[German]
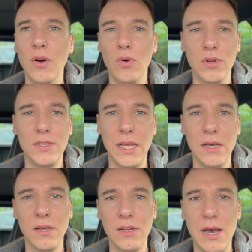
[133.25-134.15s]
Und
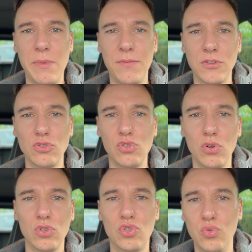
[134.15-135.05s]
er nahm einfach so ein
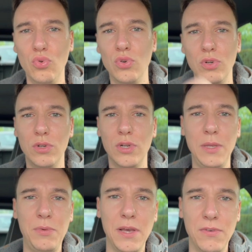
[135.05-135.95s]
trockenes Tuch und
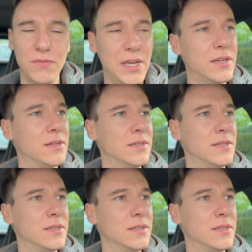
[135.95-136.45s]
rieb die einfach weg.